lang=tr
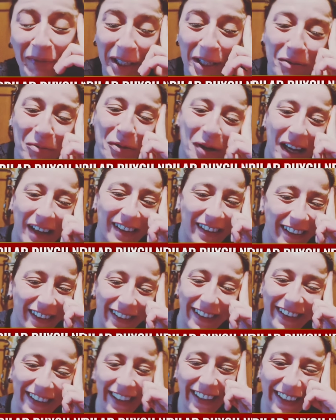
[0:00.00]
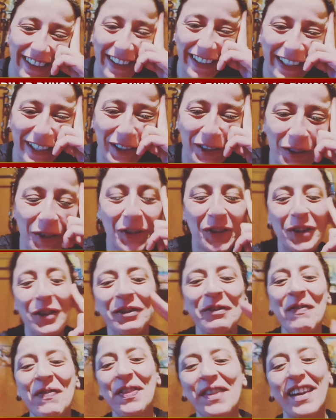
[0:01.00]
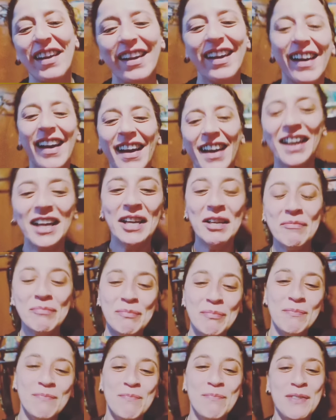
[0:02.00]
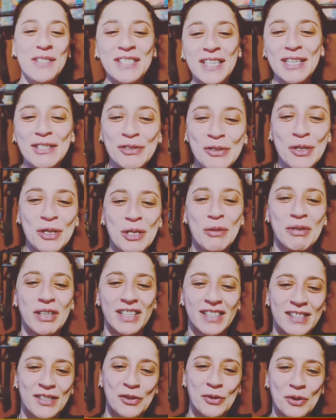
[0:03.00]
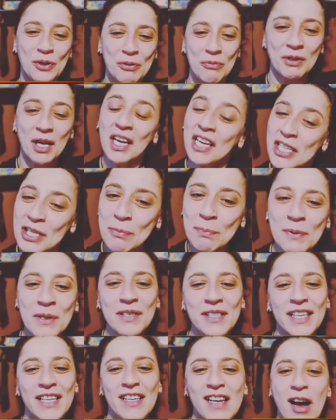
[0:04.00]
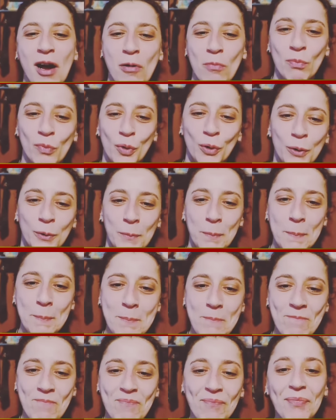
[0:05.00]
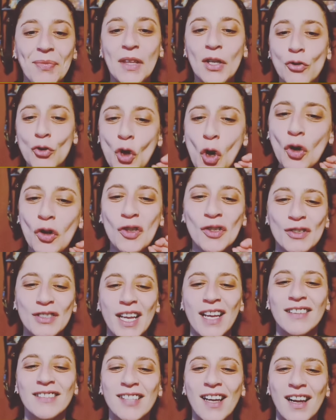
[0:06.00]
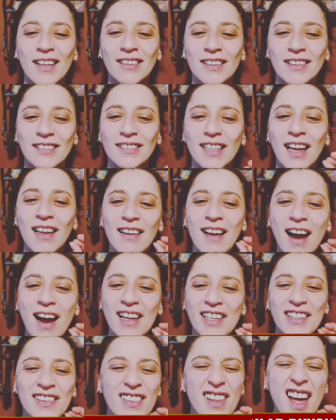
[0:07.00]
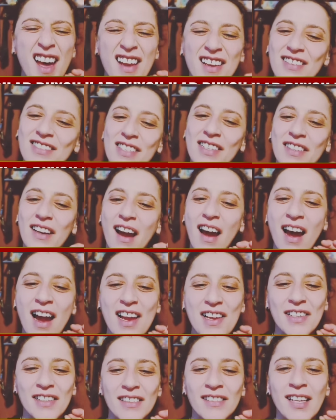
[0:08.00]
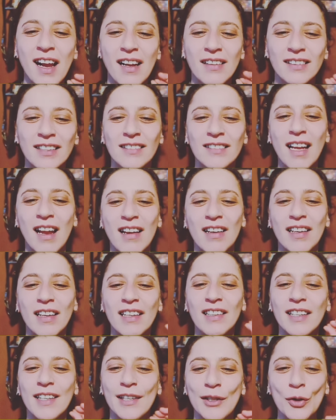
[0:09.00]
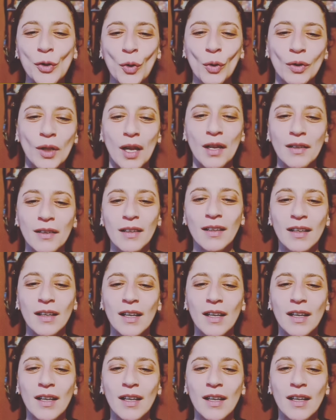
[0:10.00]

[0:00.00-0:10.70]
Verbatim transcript: Beni bıraktıkları yere geri döndüm. Bir şey söylemek istiyorum ya. Hiçbirine inanmıyorum. Çok güzel taktikler. Yıllardır aynı taktiklerle geliyorlar.